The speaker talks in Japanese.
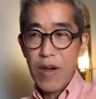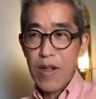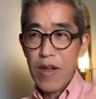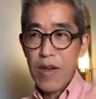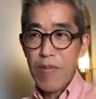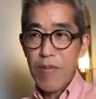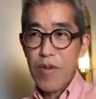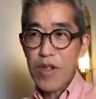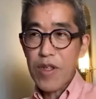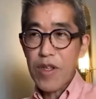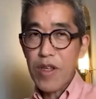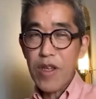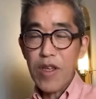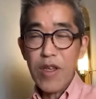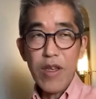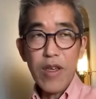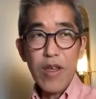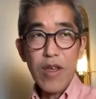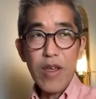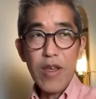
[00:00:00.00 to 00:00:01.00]
だからやっぱ
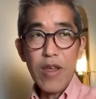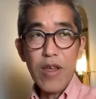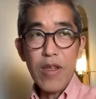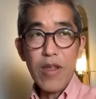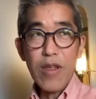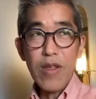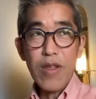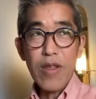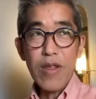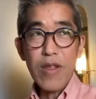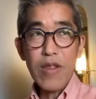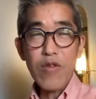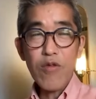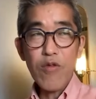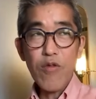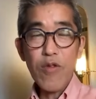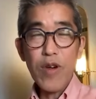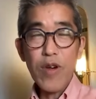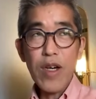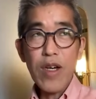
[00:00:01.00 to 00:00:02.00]
り、
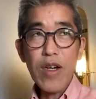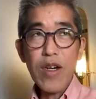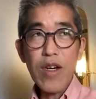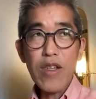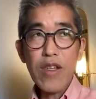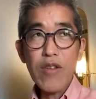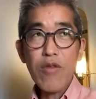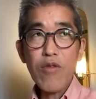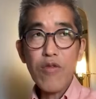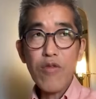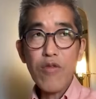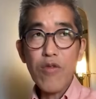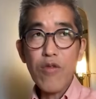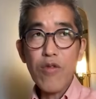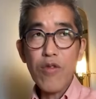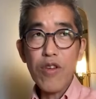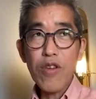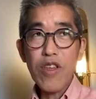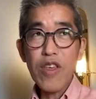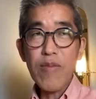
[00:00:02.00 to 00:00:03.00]
そう考える
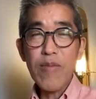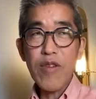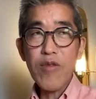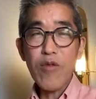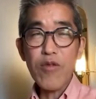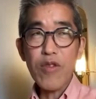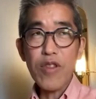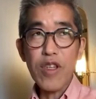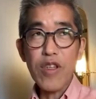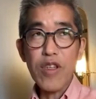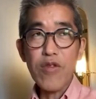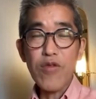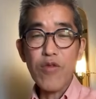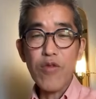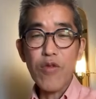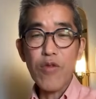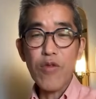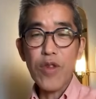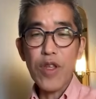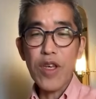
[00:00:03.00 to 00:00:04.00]
と、今の政
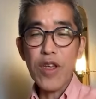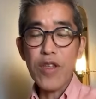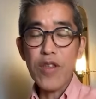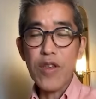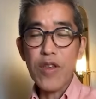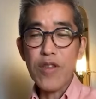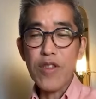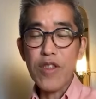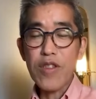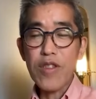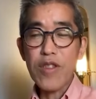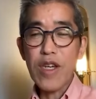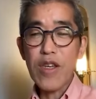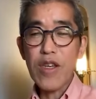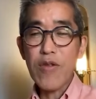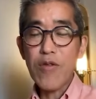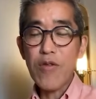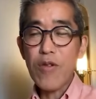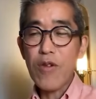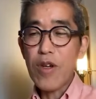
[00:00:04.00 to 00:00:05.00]
党で実
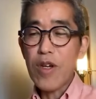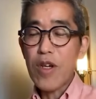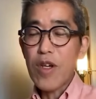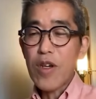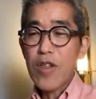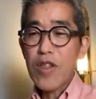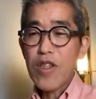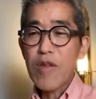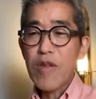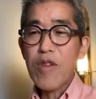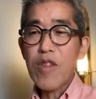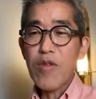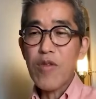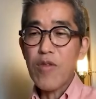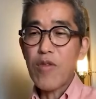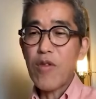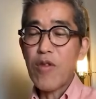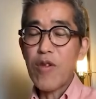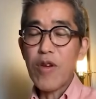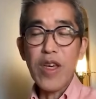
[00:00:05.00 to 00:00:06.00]
際の市民
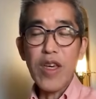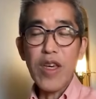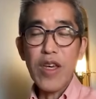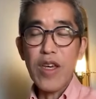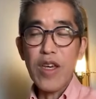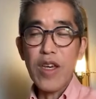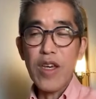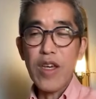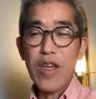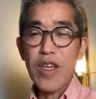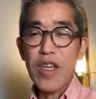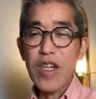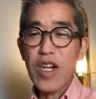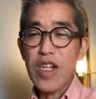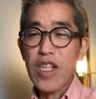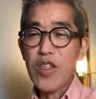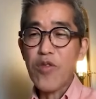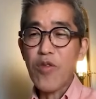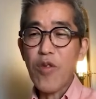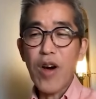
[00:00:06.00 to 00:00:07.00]
の、
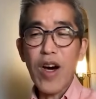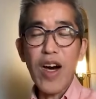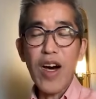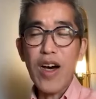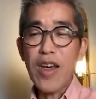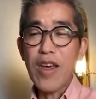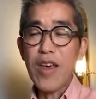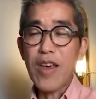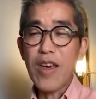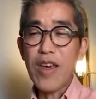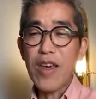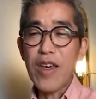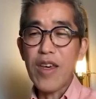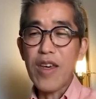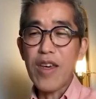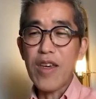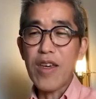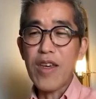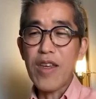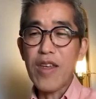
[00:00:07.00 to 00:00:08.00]
怒りとか、
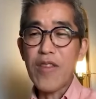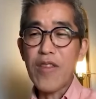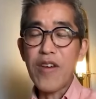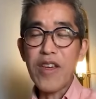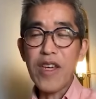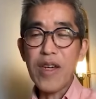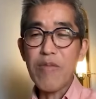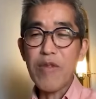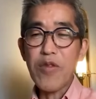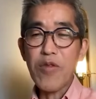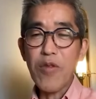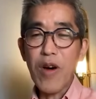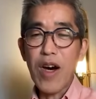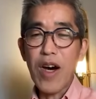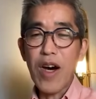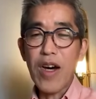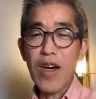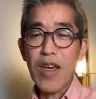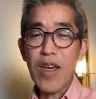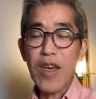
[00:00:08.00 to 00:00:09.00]
悩みと
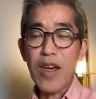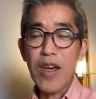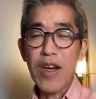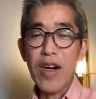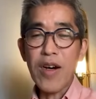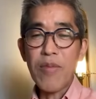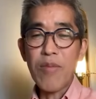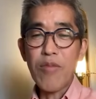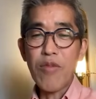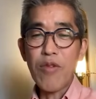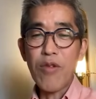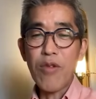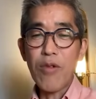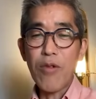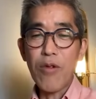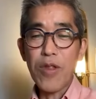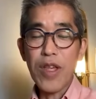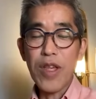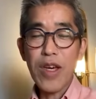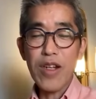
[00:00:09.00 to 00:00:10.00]
か、願
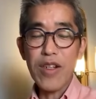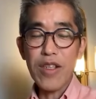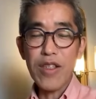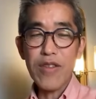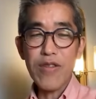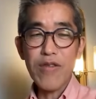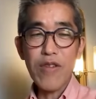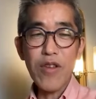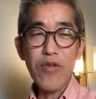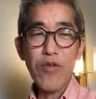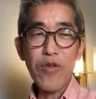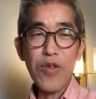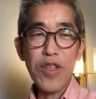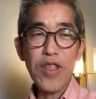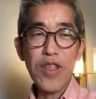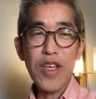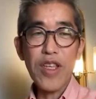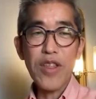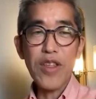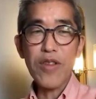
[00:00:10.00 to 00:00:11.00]
望をしっかり救い取れ
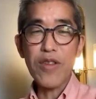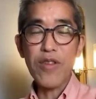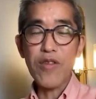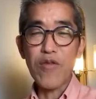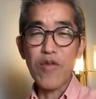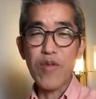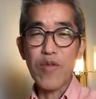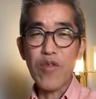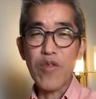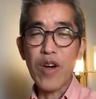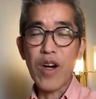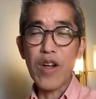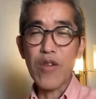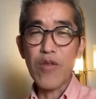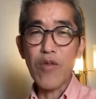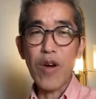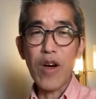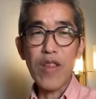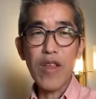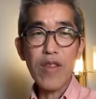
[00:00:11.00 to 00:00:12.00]
てないっていう部分があ
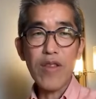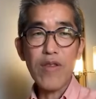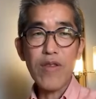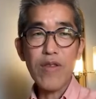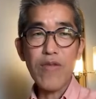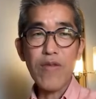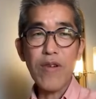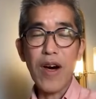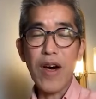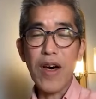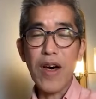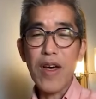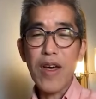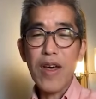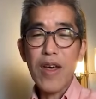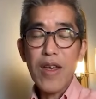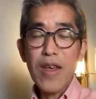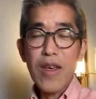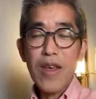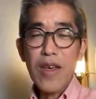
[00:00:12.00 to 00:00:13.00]
るのかなっていうのが、
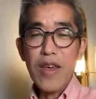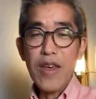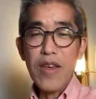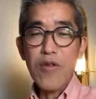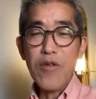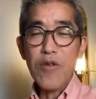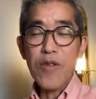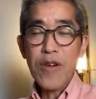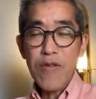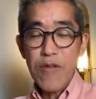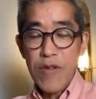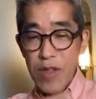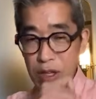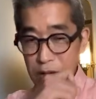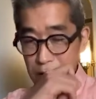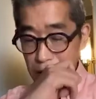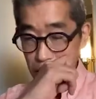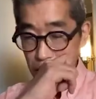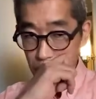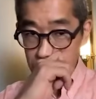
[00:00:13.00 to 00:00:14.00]
いろんな国
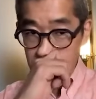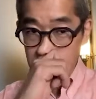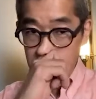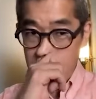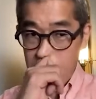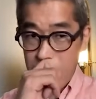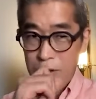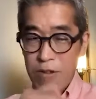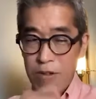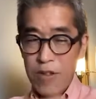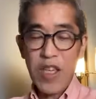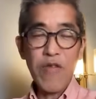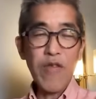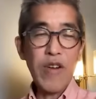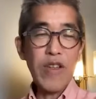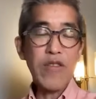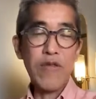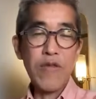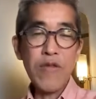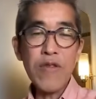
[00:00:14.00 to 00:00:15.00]
に共通する気
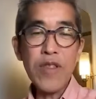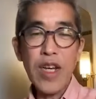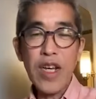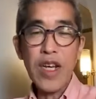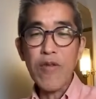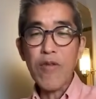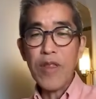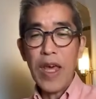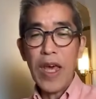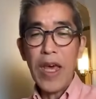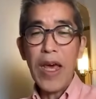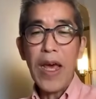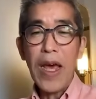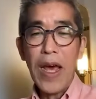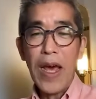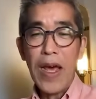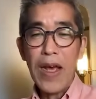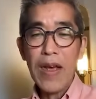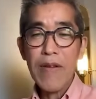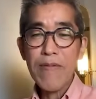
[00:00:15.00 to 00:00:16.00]
はするんだろうね。
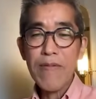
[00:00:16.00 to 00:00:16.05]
